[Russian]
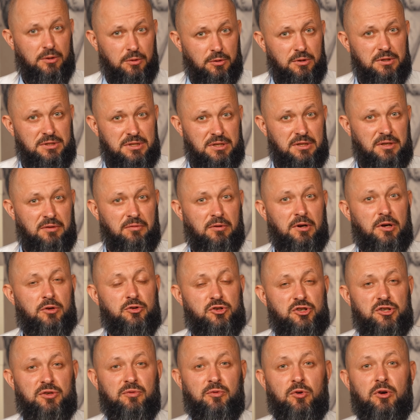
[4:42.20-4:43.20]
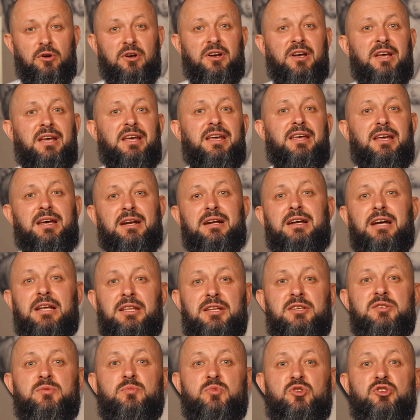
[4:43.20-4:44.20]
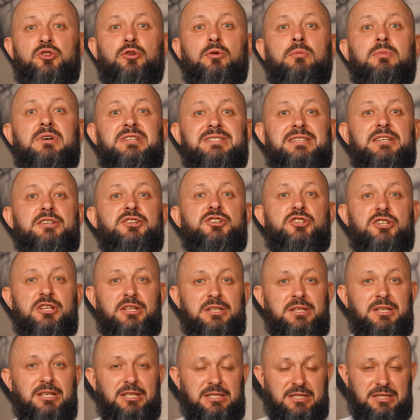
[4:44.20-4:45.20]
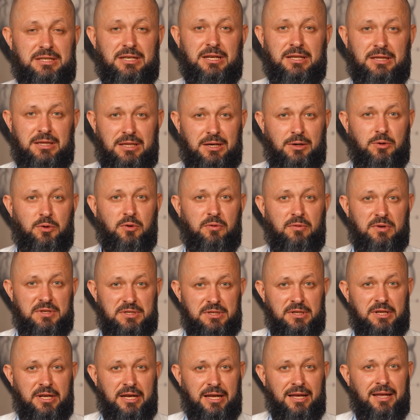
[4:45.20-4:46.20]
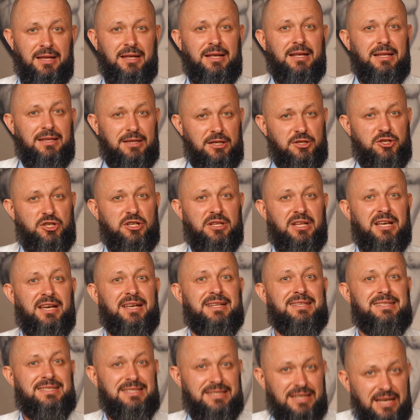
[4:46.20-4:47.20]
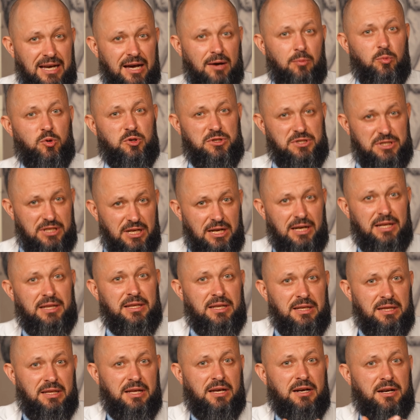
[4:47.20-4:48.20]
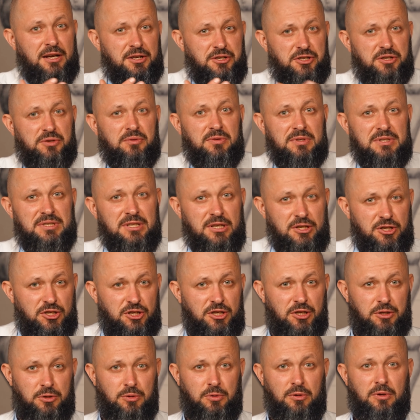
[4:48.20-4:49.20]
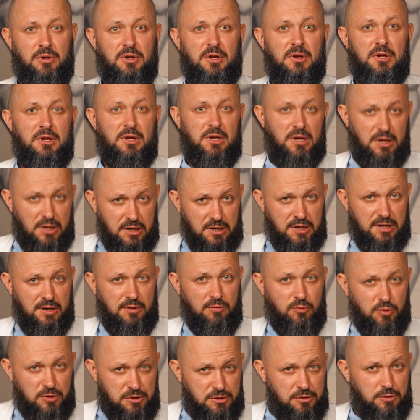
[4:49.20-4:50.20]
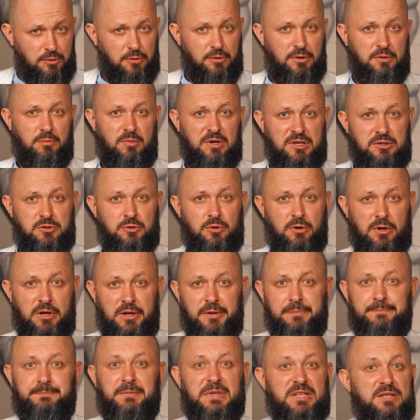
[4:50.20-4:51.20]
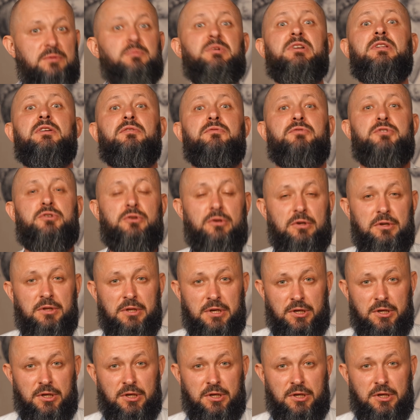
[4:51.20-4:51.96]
но и задевают живое. И организм, чтобы защититься от такого зла, начинает сам усиленно наращивать защиту, роговой слой, мозоли. С мылом все